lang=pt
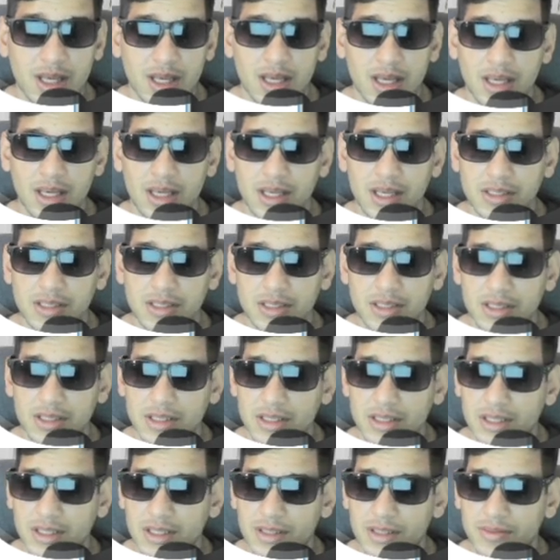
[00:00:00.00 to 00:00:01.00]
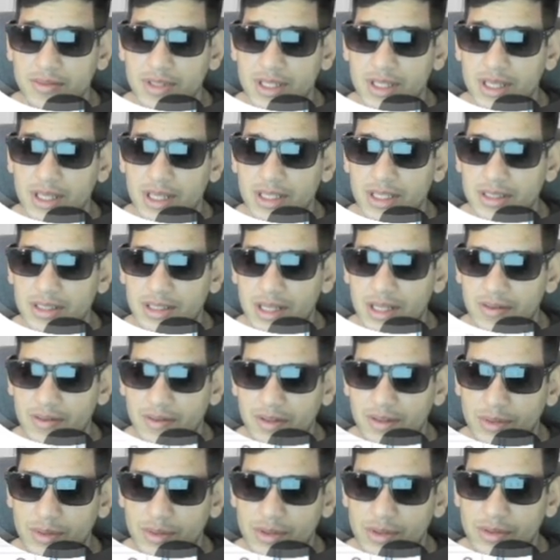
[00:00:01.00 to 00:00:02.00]
Rede de. Rede drive
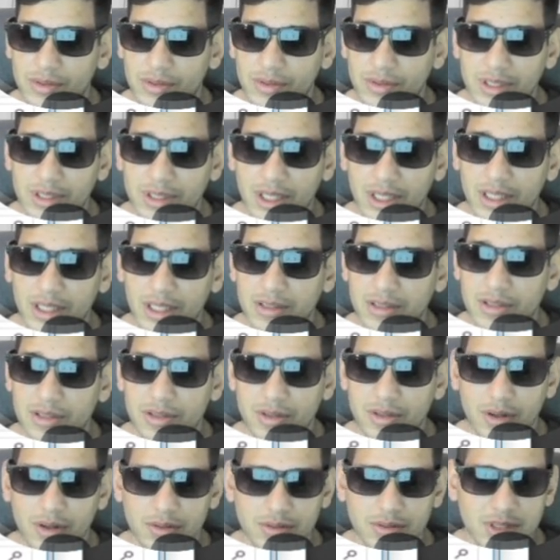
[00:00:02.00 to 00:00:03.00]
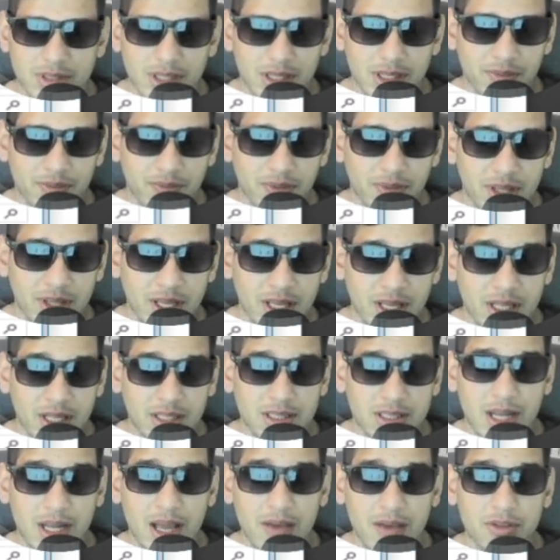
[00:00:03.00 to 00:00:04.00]
não, moço. É rede de jogos, tá?
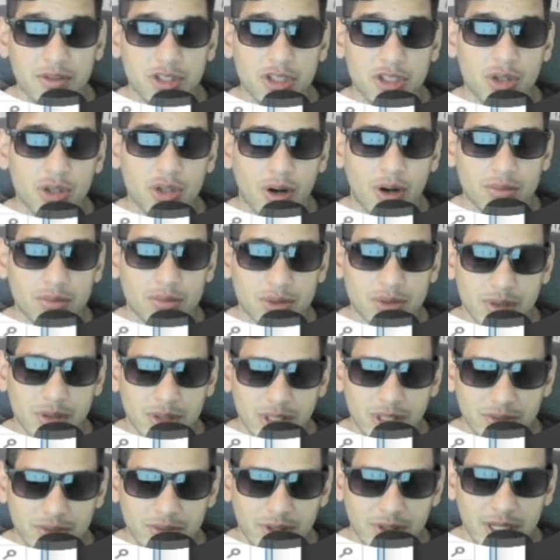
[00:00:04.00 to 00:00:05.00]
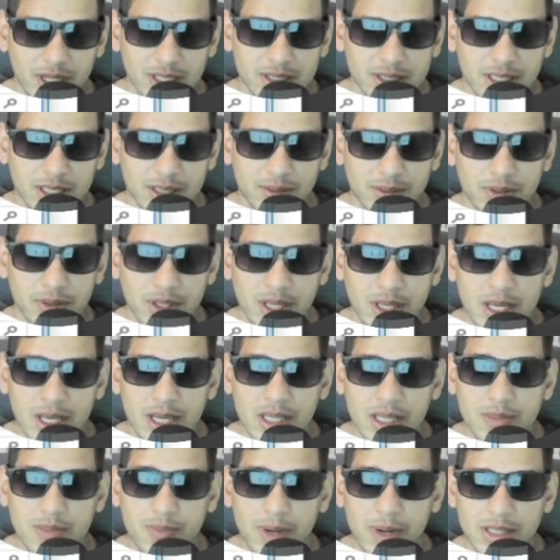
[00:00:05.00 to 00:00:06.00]
Drive de jogos que eu quero falar, tá?
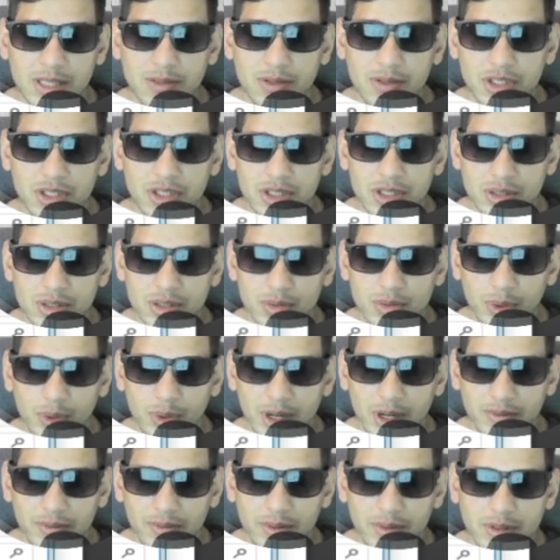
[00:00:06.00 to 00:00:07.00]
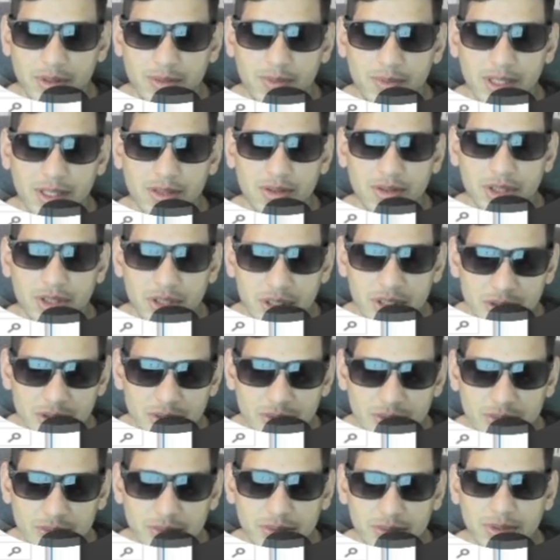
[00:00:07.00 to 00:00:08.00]
Espaço em disco. Bora ver o espaço em
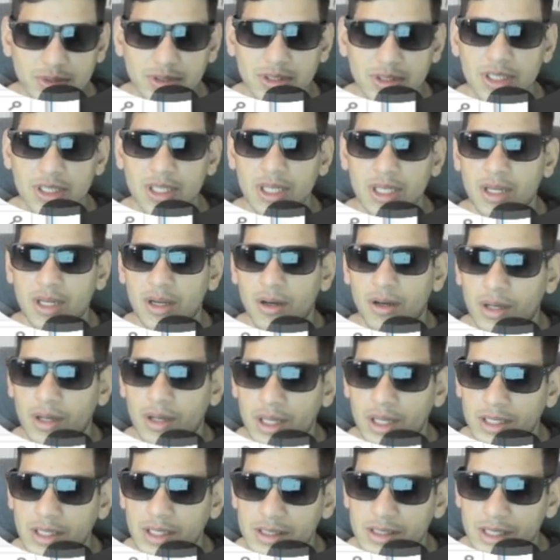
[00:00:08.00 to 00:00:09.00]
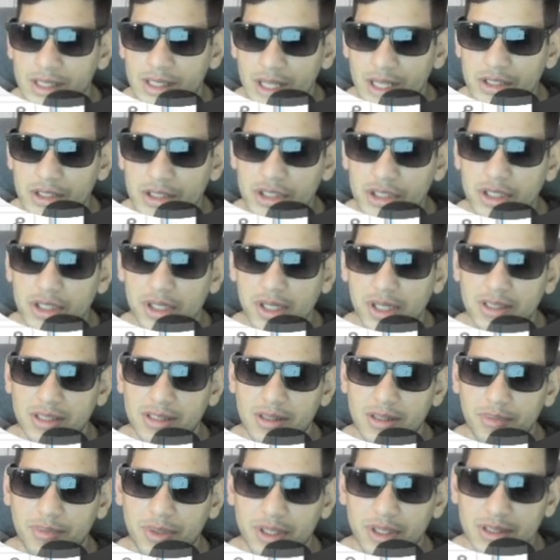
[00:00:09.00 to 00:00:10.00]
disco. 7 GB
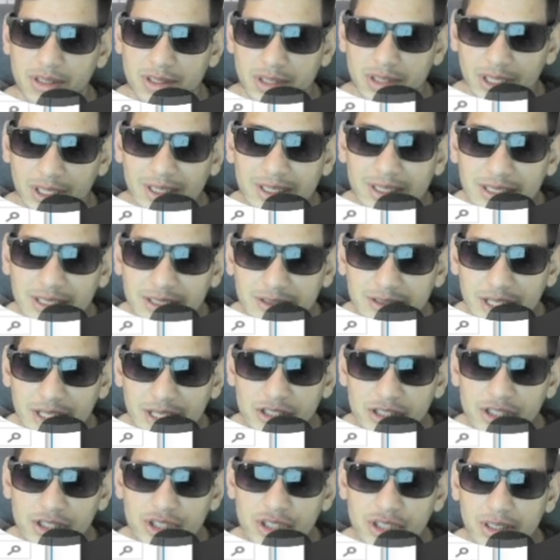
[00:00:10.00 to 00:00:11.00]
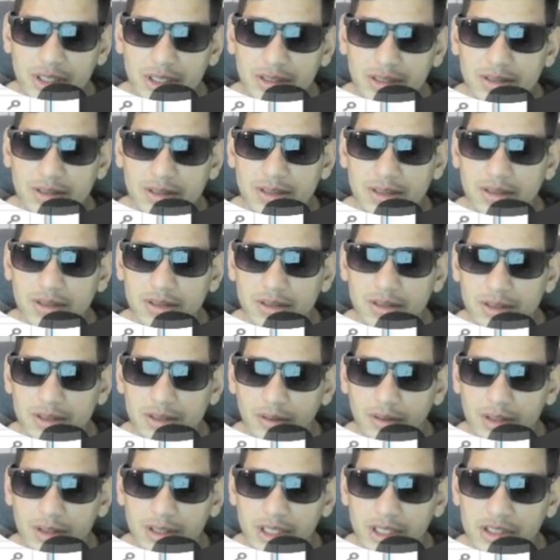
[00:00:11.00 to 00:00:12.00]
apenas, tá? 7 GB.
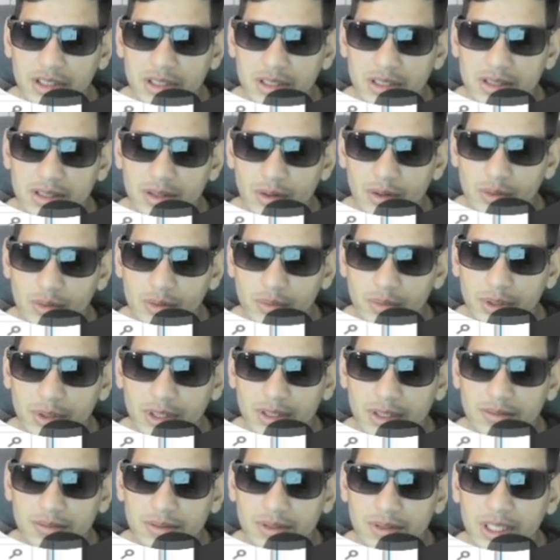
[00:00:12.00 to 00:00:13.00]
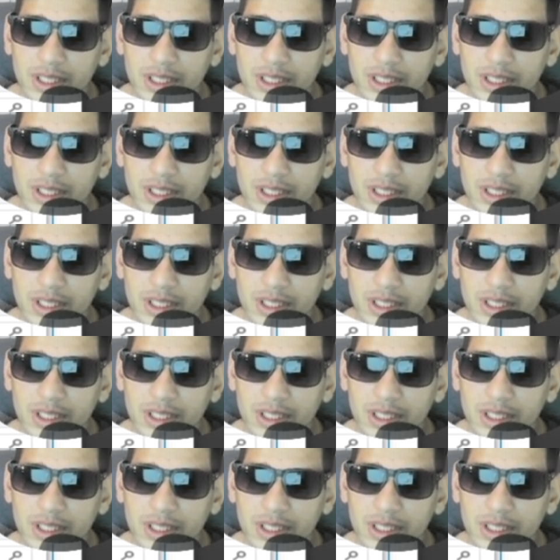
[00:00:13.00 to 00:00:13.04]
50 GB está ocupando.